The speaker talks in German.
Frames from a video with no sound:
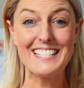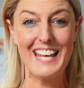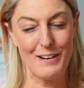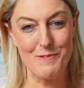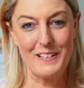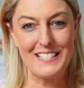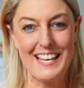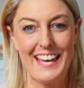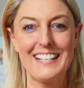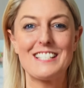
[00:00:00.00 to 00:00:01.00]

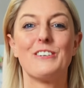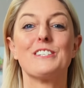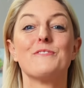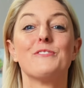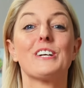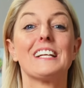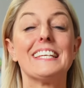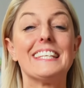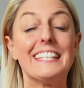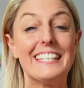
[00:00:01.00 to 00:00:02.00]
Thermomix-Hacks sollte
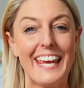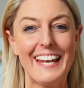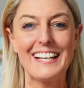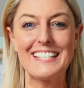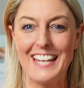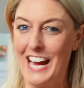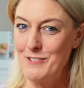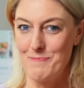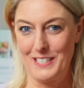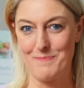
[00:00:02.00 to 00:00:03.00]
wirklich jeder
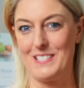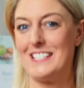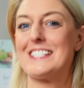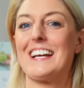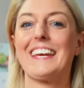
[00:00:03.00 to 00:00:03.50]
Thermomix-Besitzer